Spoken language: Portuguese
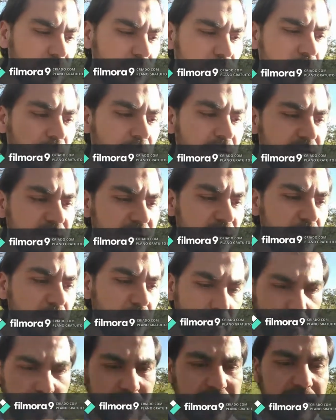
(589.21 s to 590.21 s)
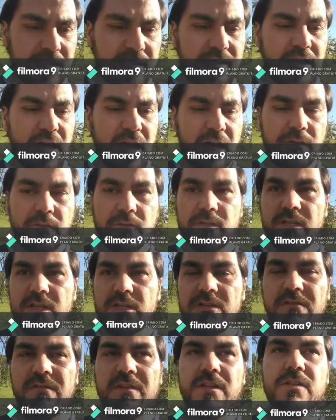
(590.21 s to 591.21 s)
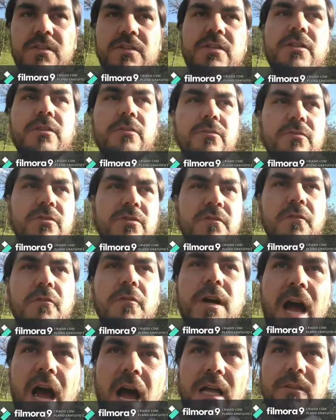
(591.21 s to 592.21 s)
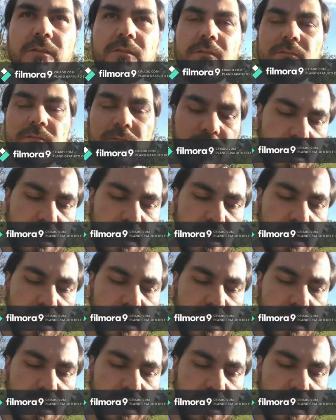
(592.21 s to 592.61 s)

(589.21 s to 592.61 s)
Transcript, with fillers: tudo pode ser publicizado, ou seja, vendido, divulgado.